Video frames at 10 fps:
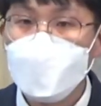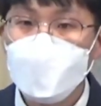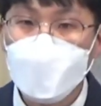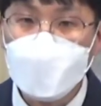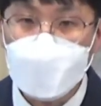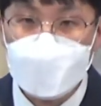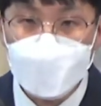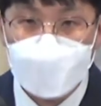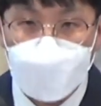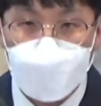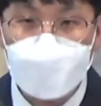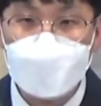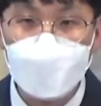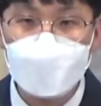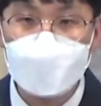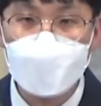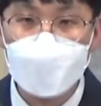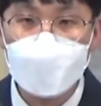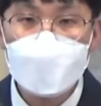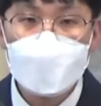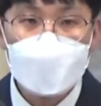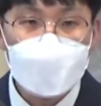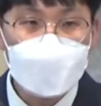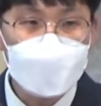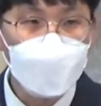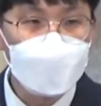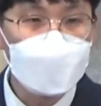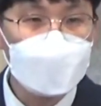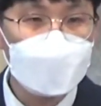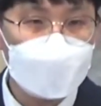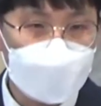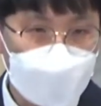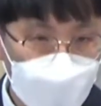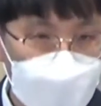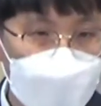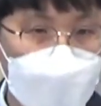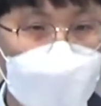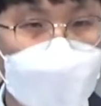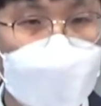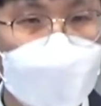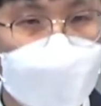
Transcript: 또한 하나님의 계획 가운데 이 모든 상황들이